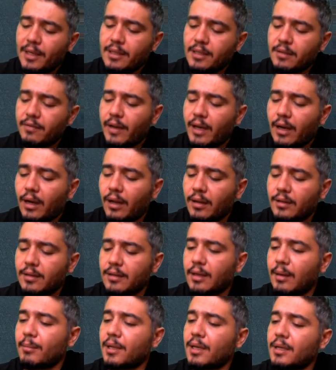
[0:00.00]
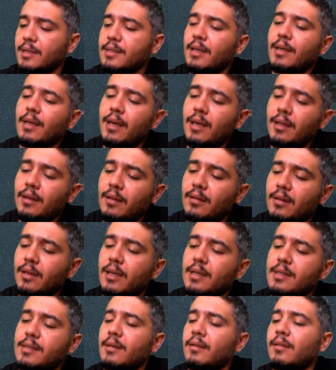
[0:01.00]
platin veya altından biri ise Y
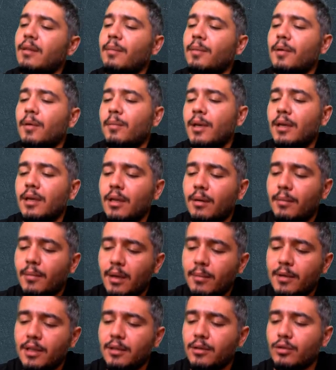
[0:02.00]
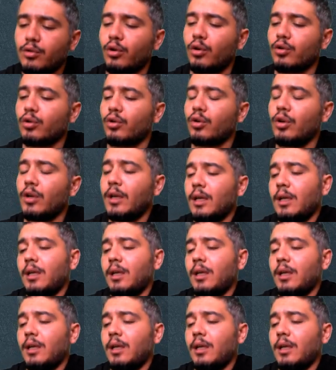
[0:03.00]
nitrik asitle tepkimeye girmeyebilir. Doğru.